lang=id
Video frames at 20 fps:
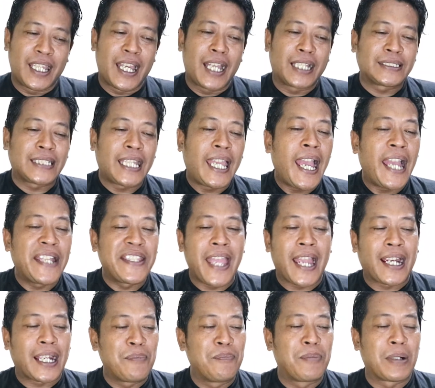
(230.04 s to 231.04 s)
Ya, saya
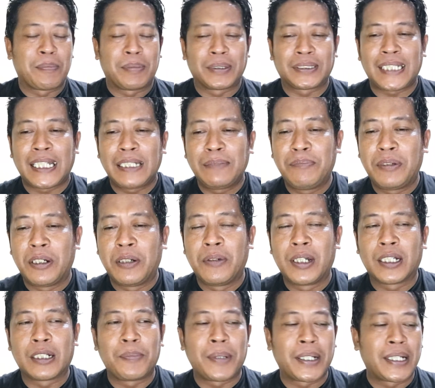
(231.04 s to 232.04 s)
hanya akan berpesan
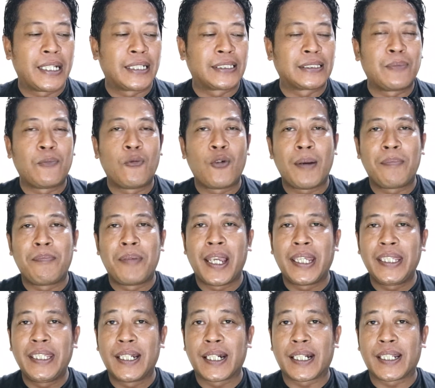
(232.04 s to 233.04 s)
bahwa kepada semua
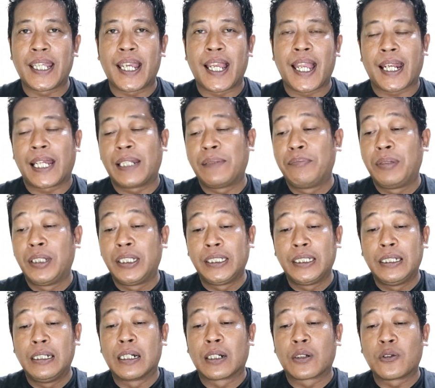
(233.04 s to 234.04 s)
buyer yang akan
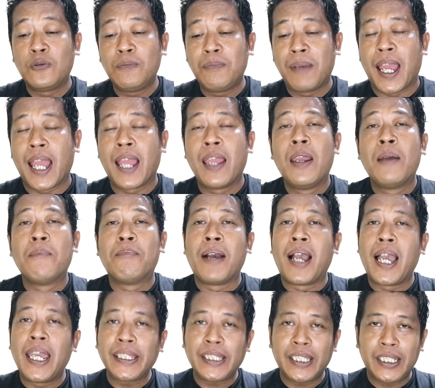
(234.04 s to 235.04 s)
beli rumah,
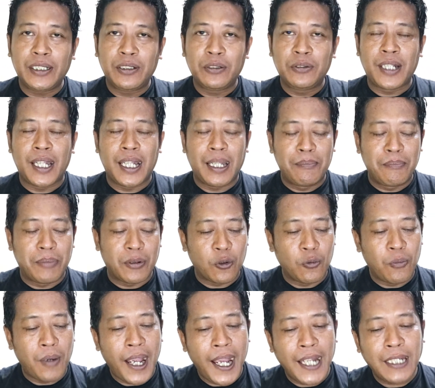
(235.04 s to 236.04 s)
baik itu dalam
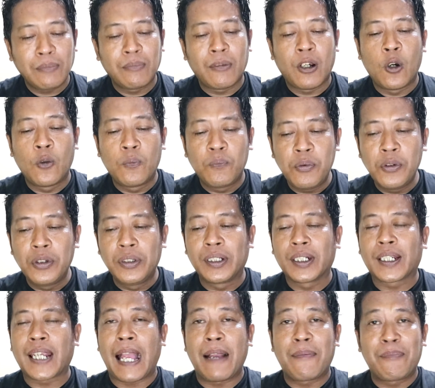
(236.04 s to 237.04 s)
perumahan
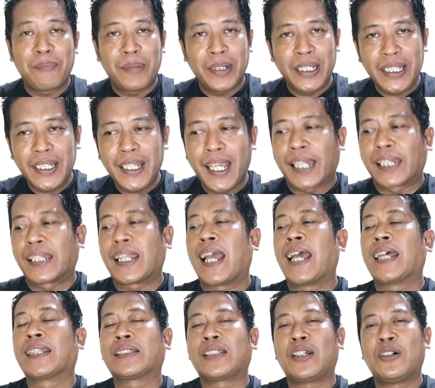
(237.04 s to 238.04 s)
maupun kaplingan
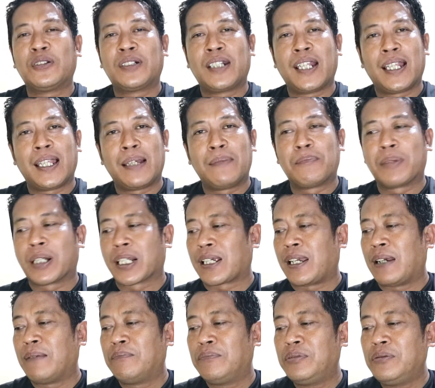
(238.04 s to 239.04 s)
atau dalam
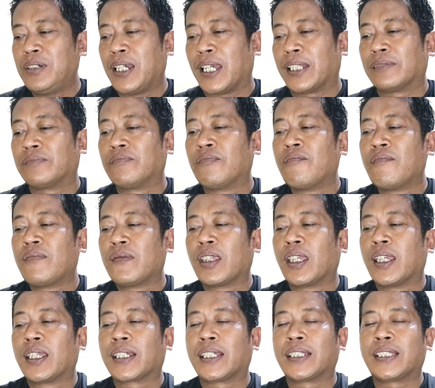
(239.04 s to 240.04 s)
perkampungan,
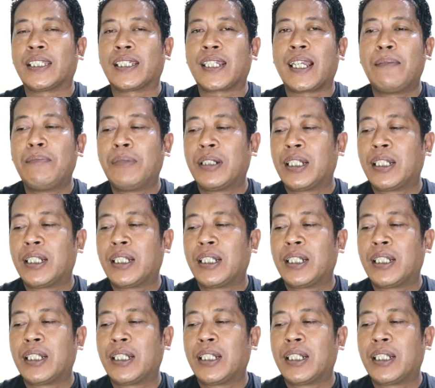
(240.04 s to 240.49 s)
ketika